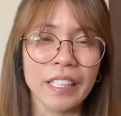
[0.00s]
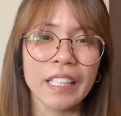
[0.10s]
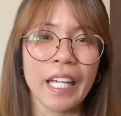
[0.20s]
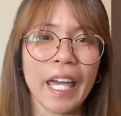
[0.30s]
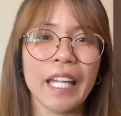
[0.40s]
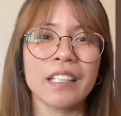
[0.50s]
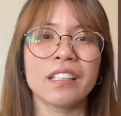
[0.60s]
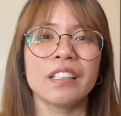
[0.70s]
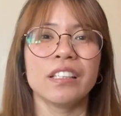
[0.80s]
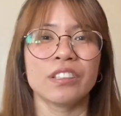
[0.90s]
And
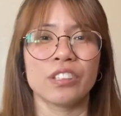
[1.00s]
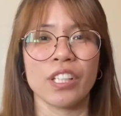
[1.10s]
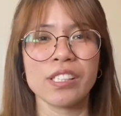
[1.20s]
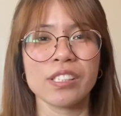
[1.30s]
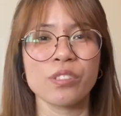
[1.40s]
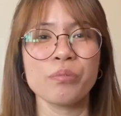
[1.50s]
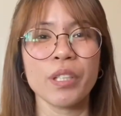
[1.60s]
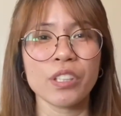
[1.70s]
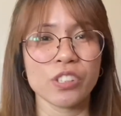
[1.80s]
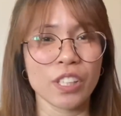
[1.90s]
just to make
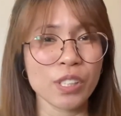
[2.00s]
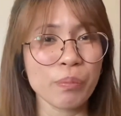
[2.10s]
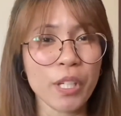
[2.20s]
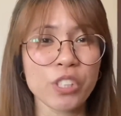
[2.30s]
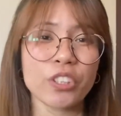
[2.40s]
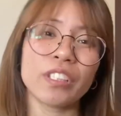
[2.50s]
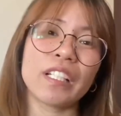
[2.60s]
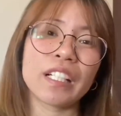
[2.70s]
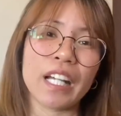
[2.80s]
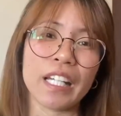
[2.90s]
just make sure
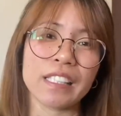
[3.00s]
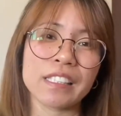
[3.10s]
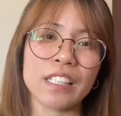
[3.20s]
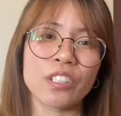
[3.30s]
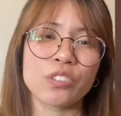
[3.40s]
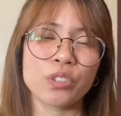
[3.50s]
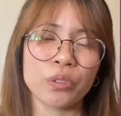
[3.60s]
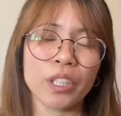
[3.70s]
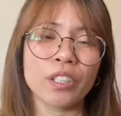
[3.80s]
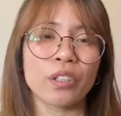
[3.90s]
lang guys na
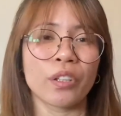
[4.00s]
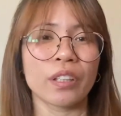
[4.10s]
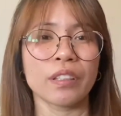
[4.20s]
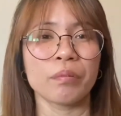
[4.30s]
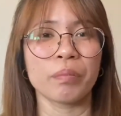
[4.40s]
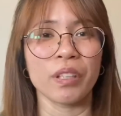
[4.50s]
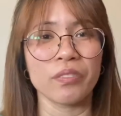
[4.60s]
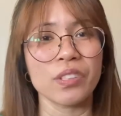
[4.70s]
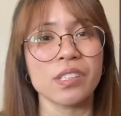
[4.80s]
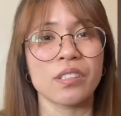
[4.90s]
during your
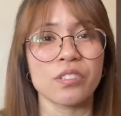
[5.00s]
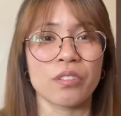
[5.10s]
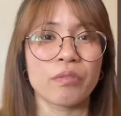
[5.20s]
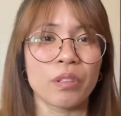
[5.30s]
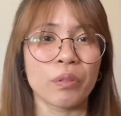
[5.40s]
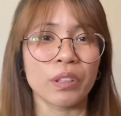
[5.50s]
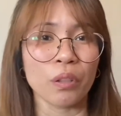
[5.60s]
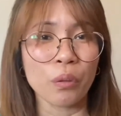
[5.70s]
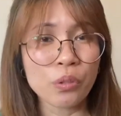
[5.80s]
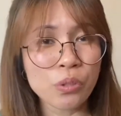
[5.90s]
previous interview with the
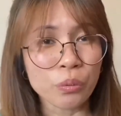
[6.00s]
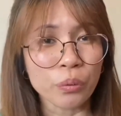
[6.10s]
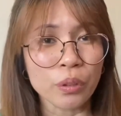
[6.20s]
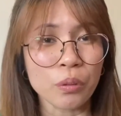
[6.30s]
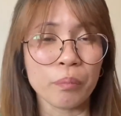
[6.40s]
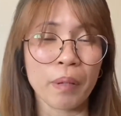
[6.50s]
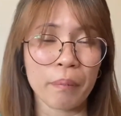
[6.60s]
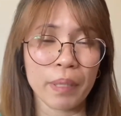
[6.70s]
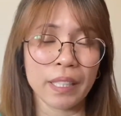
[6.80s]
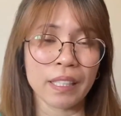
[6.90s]
consul kung
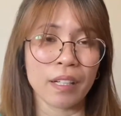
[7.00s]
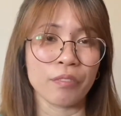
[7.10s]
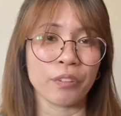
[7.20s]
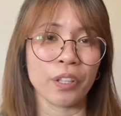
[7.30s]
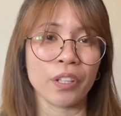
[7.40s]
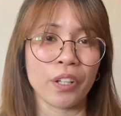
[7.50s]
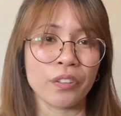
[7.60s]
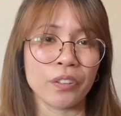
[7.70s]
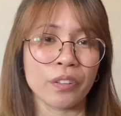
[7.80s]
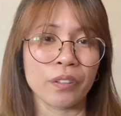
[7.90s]
babalik ka for
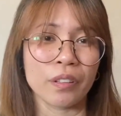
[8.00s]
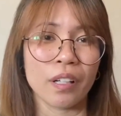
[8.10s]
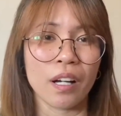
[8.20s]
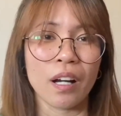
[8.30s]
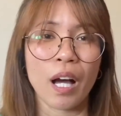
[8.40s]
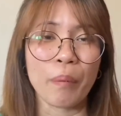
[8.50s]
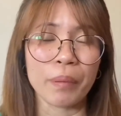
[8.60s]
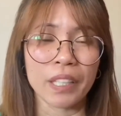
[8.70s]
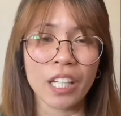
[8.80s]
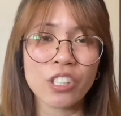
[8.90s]
another uh,
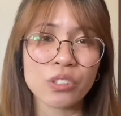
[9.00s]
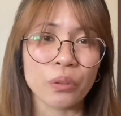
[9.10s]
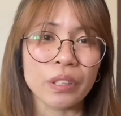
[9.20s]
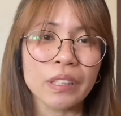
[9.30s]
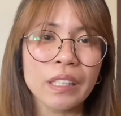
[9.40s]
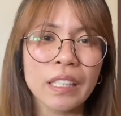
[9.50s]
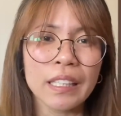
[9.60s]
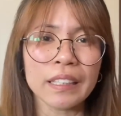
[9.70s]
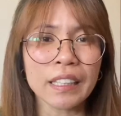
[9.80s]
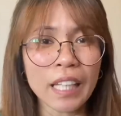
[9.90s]
application
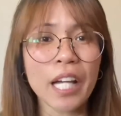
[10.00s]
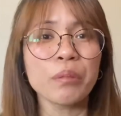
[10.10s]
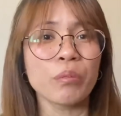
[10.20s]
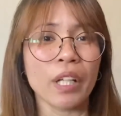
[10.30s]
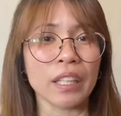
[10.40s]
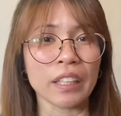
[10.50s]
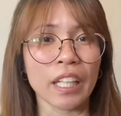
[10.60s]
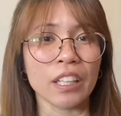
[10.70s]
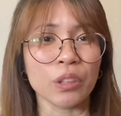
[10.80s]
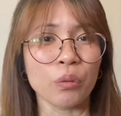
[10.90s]
tandaan mo lang
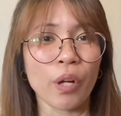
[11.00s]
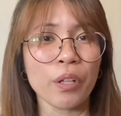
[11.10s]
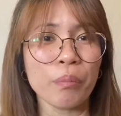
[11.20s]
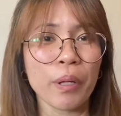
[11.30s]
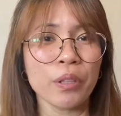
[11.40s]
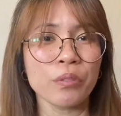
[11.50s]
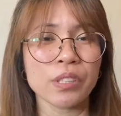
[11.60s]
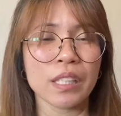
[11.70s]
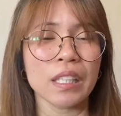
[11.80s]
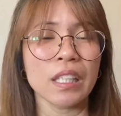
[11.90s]
din kung ano ba yung sa
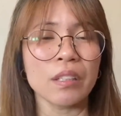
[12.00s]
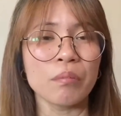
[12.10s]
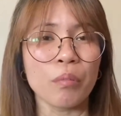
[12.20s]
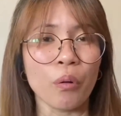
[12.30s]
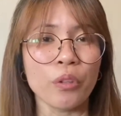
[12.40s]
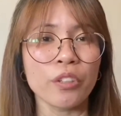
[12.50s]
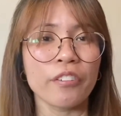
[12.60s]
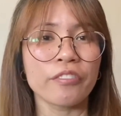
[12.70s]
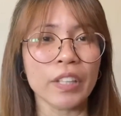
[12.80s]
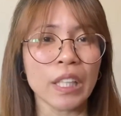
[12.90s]
tingin mo yung
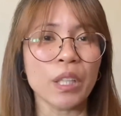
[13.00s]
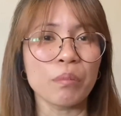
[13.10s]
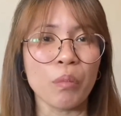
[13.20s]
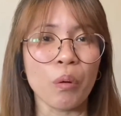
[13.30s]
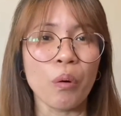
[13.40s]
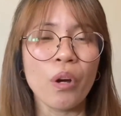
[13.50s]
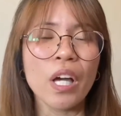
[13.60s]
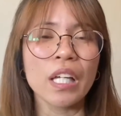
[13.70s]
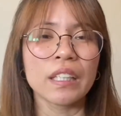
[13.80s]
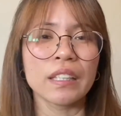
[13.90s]
feeling mo
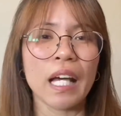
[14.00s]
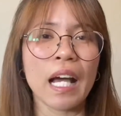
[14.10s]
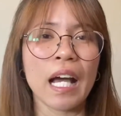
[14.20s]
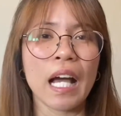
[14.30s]
na